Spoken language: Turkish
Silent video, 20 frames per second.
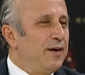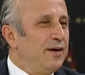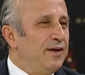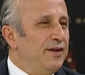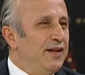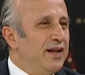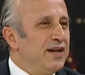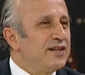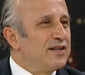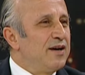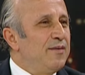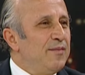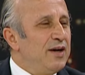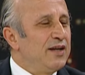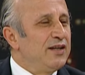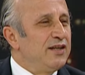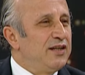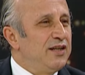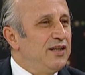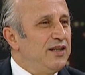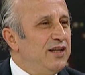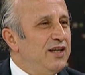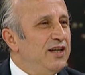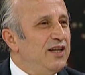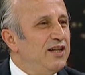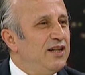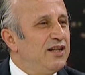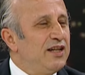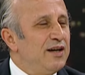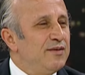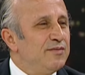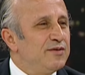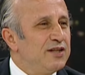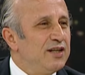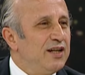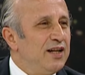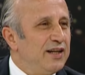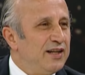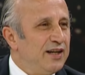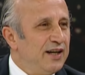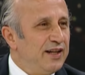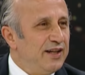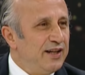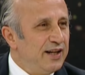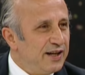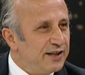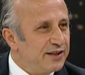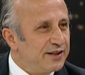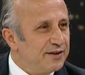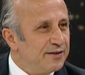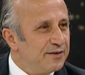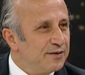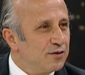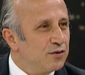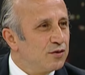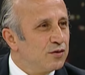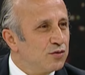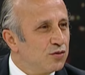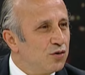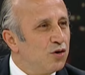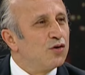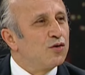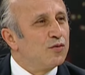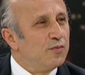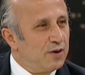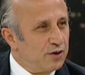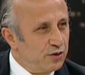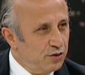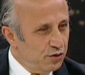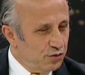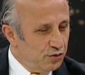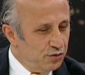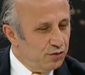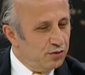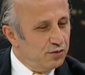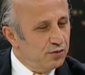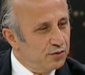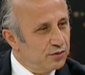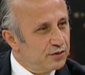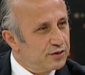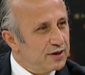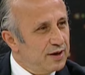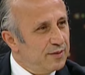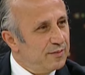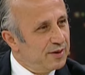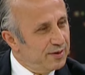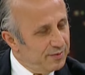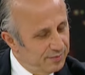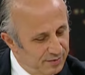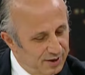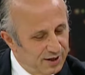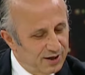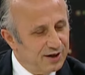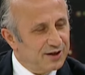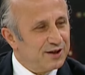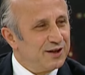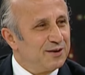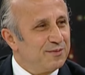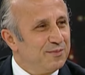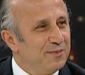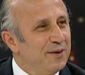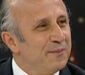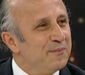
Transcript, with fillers: Ne zaman ki dini temsil edenler, korkma gök gürültüsü ama merak etme.